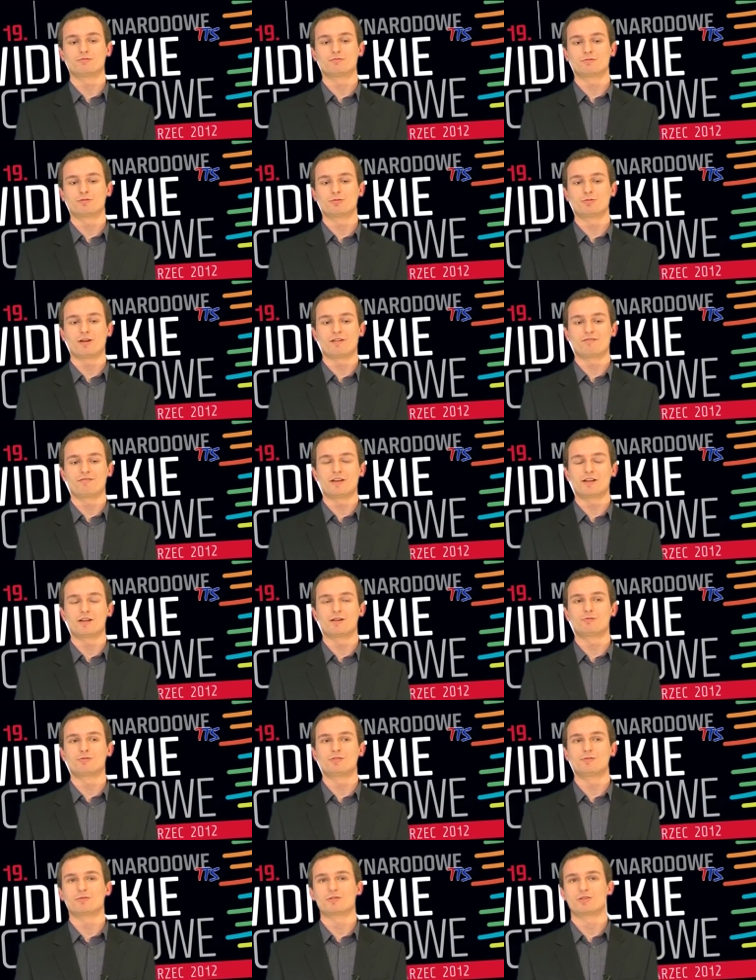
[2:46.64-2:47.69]
które wiele
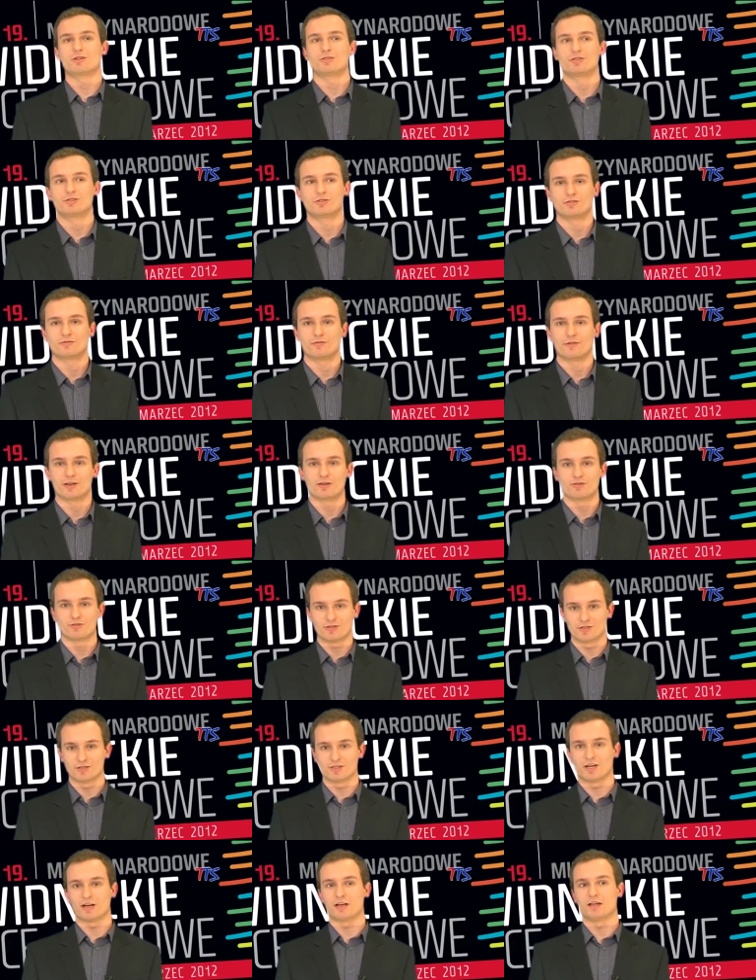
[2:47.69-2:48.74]
ludzi może odnieść do swojego
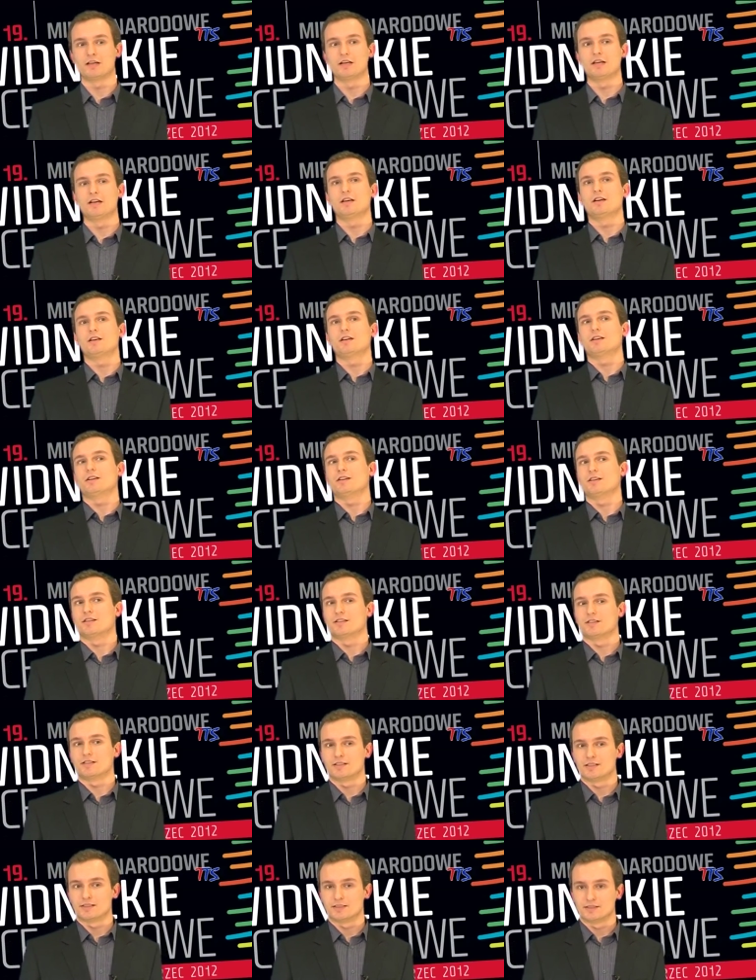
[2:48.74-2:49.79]
życia.
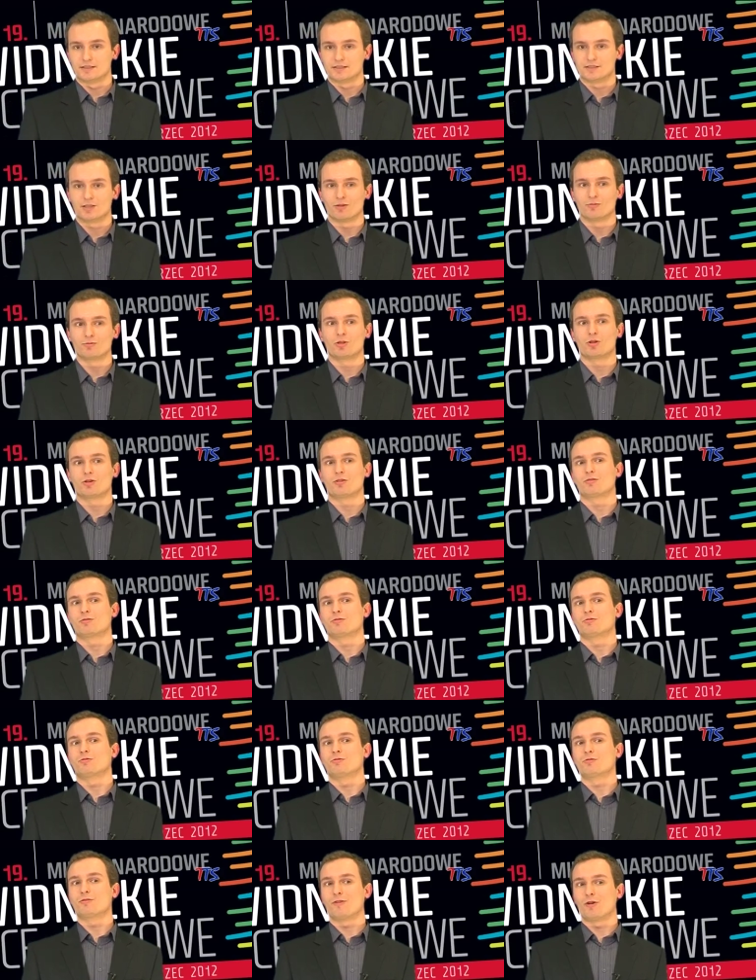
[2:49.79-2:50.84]
Są
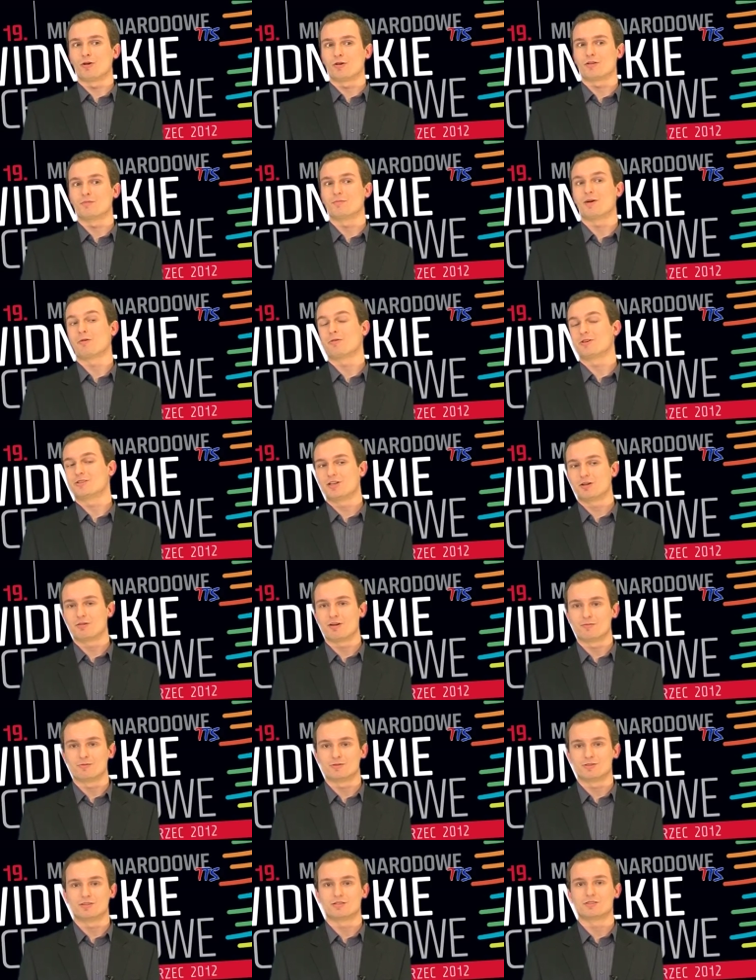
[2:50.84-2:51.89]
to utwory, małe dzieła
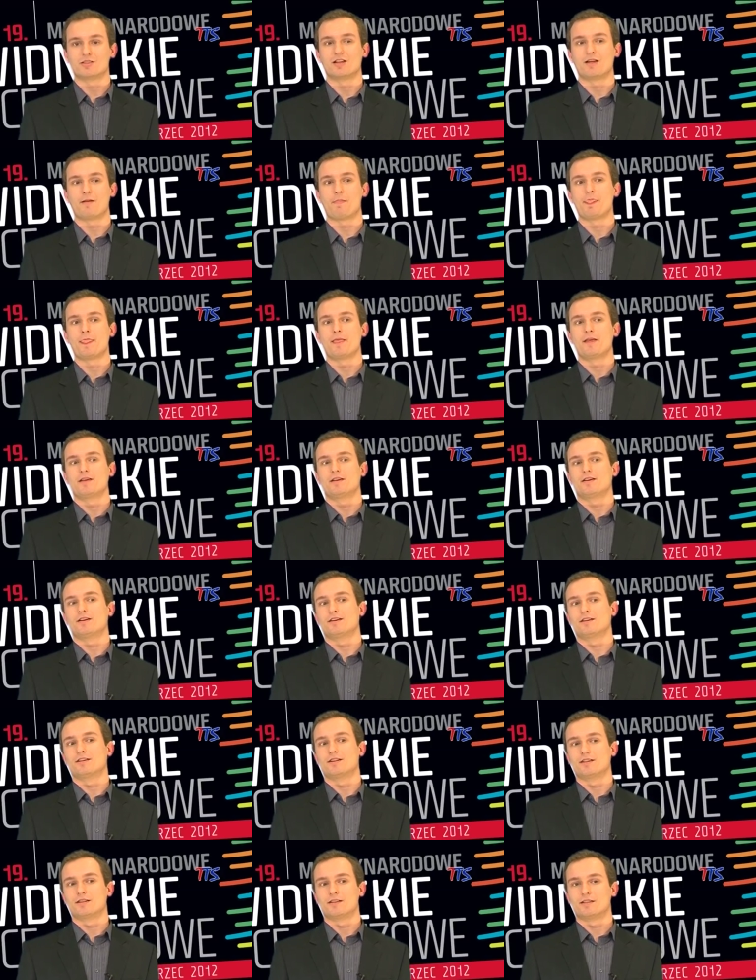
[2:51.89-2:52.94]
muzyczne
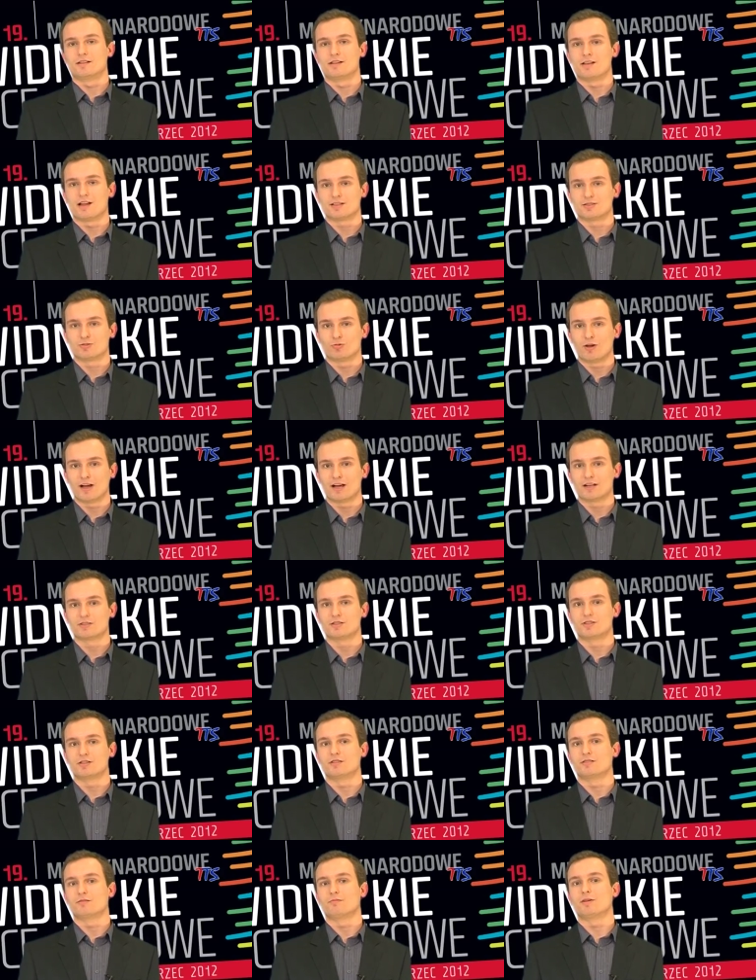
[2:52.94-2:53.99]
dla
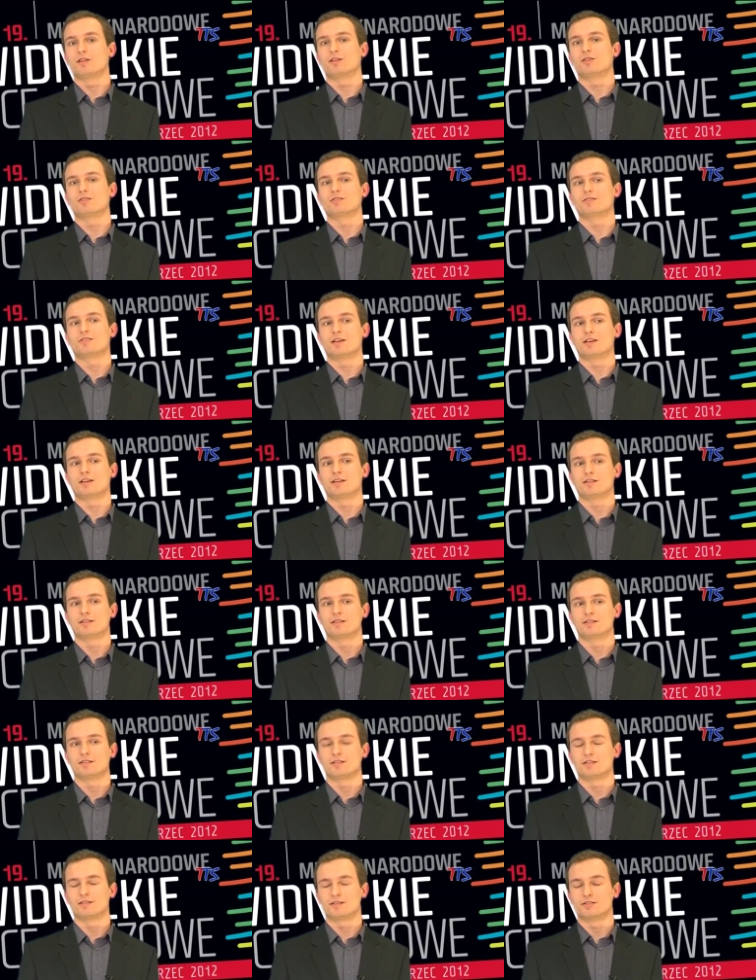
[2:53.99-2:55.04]
słuchaczy, będące
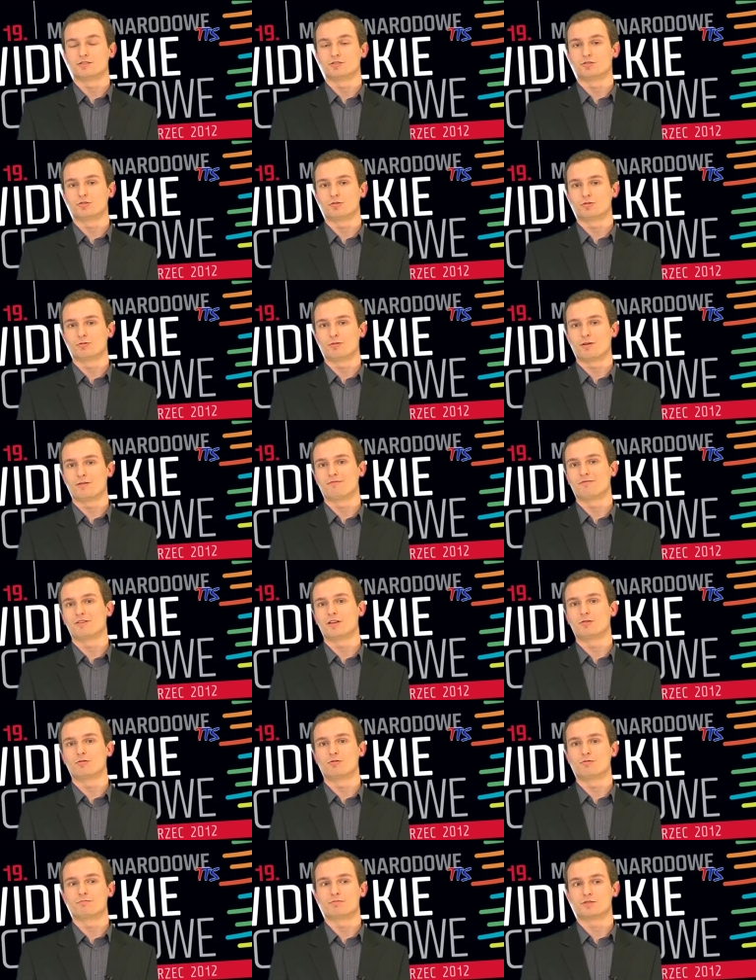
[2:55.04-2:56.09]
źródłem
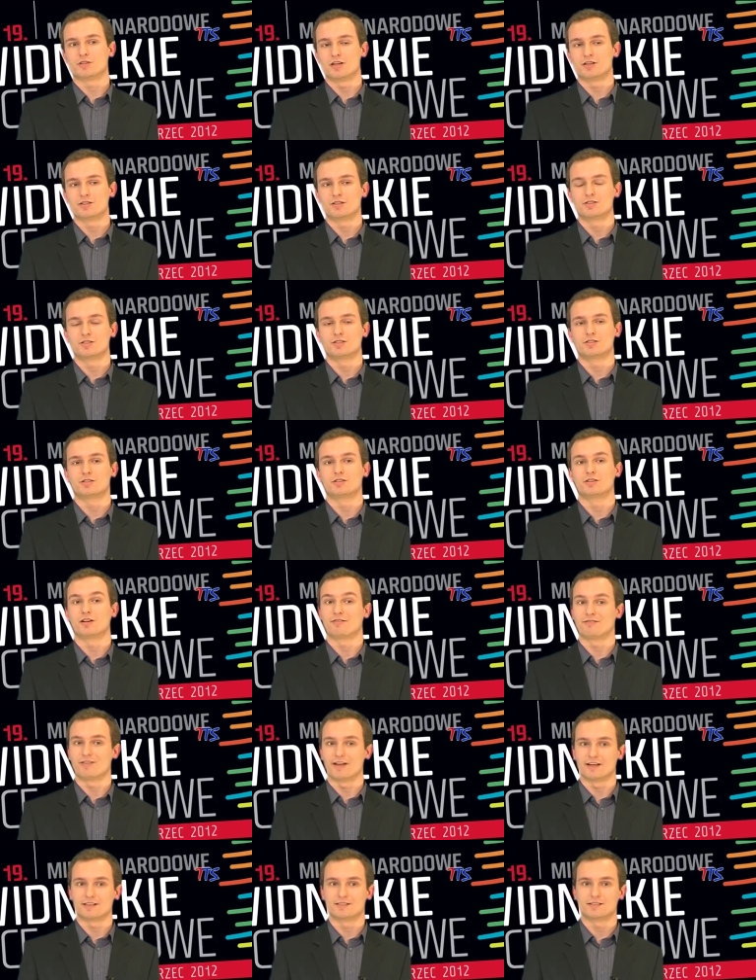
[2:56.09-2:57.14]
wielu przeżyć,
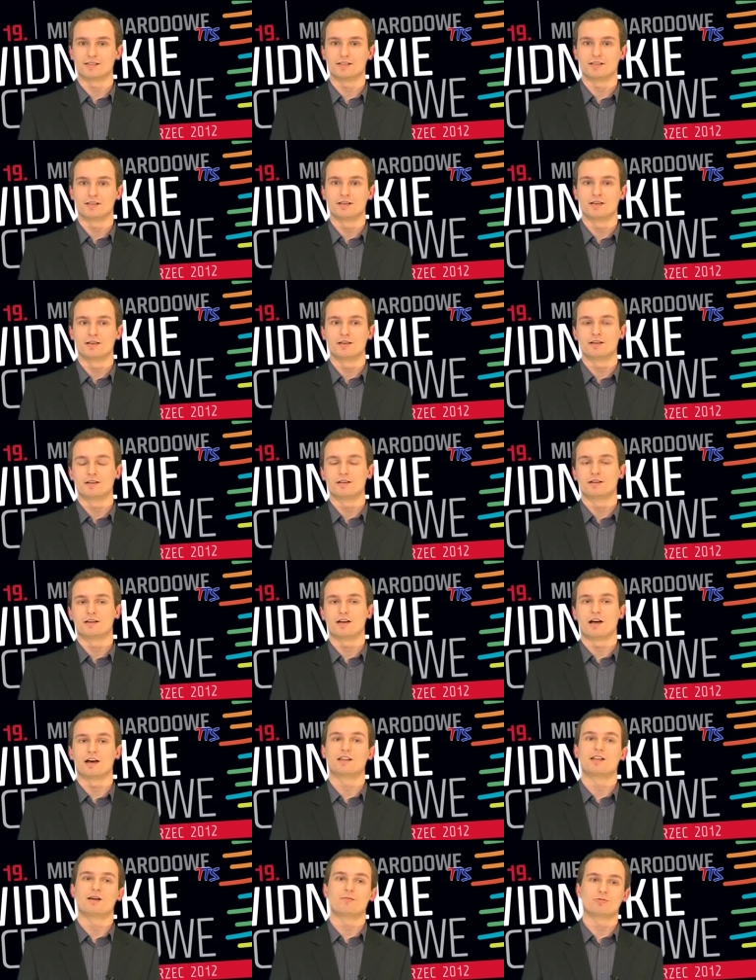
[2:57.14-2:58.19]
refleksji
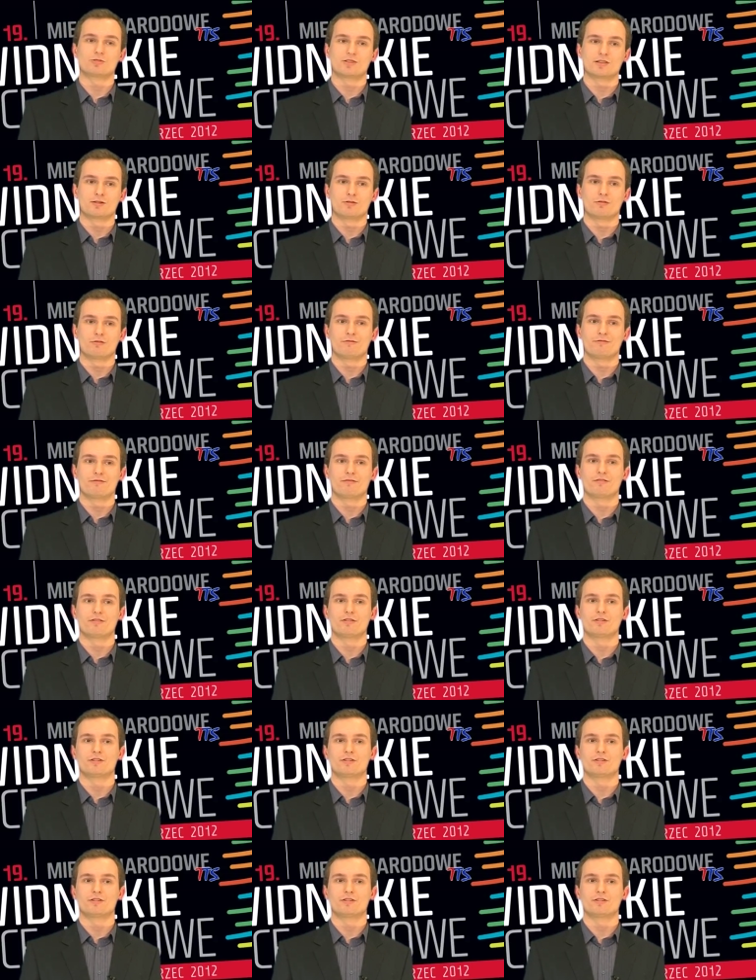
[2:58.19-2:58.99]
a dla muzyków